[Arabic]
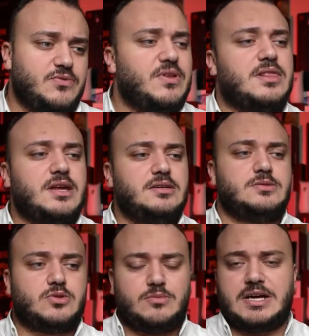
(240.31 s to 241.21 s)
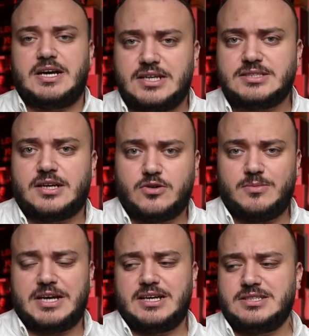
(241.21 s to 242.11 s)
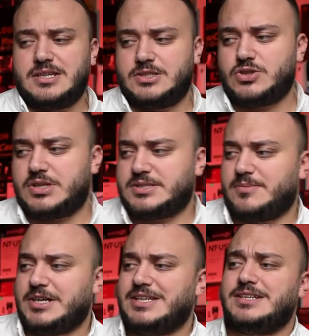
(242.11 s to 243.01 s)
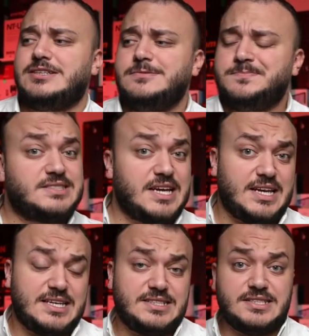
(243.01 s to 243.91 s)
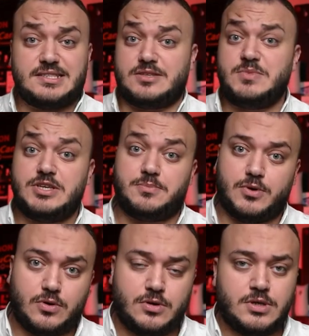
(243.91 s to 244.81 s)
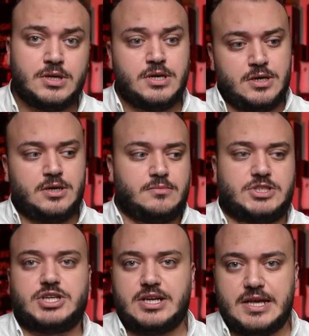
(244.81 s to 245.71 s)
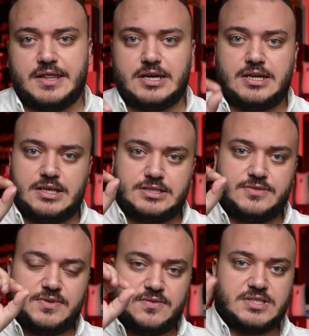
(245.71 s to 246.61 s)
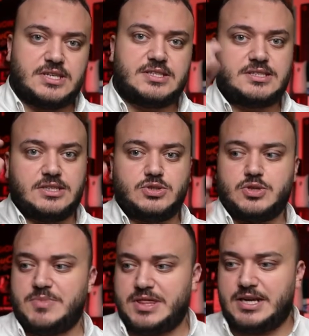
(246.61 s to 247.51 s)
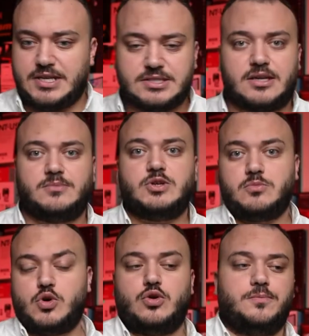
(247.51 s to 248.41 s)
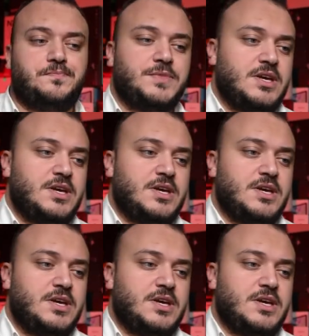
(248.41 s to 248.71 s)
يفضل كل مكان اسرع كل مكان احسن لشغلك زي ما حكينا زي الاي دي 600 برو ما شاء الله ذاك 0.9 جزء من الثاني اسرع منهم كلهم